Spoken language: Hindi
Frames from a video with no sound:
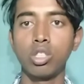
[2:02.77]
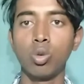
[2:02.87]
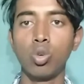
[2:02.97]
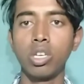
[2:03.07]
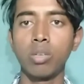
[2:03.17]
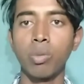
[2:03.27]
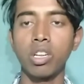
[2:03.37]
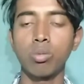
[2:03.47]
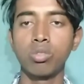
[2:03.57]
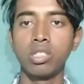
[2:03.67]
यूनिक
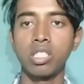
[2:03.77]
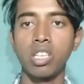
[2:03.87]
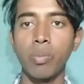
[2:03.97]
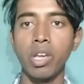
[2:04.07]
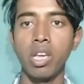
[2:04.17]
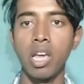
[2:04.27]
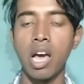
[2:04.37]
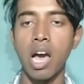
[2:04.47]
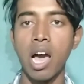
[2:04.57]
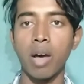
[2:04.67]
मतलब जैसे में
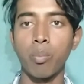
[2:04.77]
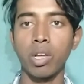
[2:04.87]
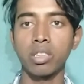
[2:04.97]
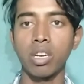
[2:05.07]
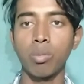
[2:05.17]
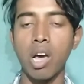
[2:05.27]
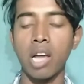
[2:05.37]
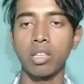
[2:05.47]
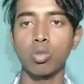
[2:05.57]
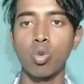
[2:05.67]
मतलब
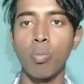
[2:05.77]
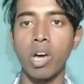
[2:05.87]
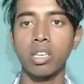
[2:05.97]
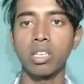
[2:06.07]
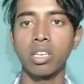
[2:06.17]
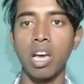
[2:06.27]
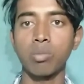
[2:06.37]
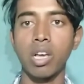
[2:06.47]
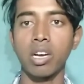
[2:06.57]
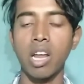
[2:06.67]
आनंद कुमार के नाम
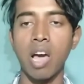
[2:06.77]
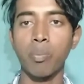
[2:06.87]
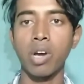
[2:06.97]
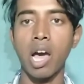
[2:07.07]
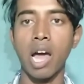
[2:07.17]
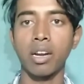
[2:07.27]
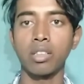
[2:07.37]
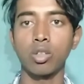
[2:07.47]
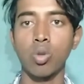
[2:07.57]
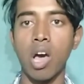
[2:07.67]
अगर आपका
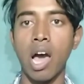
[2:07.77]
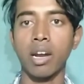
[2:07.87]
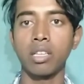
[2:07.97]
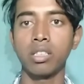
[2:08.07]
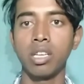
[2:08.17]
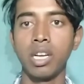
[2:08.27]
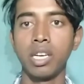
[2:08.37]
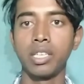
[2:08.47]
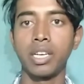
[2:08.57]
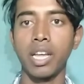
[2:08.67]
आनंद है तो आनंद
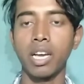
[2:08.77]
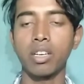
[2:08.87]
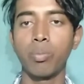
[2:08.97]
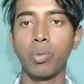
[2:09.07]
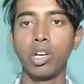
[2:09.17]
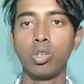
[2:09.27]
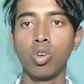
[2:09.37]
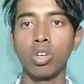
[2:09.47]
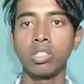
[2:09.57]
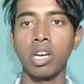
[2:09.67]
टेक
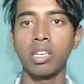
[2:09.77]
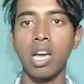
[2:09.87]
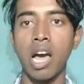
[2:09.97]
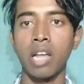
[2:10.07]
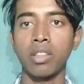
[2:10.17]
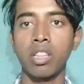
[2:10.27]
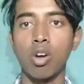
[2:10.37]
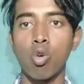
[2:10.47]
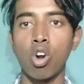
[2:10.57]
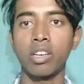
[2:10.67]
वीडियो यानी
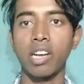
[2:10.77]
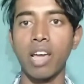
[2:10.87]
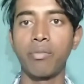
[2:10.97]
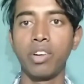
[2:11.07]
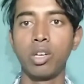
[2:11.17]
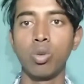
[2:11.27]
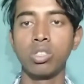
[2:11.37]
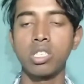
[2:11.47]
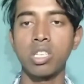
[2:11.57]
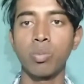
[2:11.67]
आनंद ऑल टाइप वीडियो
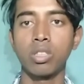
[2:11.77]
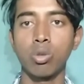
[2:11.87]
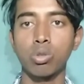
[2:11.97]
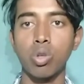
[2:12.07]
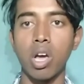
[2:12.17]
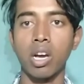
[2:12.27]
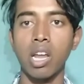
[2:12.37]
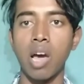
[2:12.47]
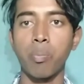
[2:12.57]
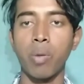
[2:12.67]
जैसे दोस्तों अगर
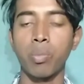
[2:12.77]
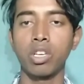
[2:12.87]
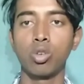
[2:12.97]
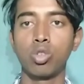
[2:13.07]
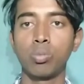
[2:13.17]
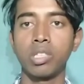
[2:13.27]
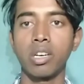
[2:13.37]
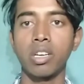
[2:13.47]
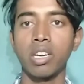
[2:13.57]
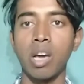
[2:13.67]
आप अपने यूट्यूब
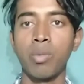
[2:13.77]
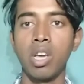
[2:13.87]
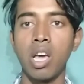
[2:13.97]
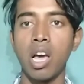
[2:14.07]
चैनल का नाम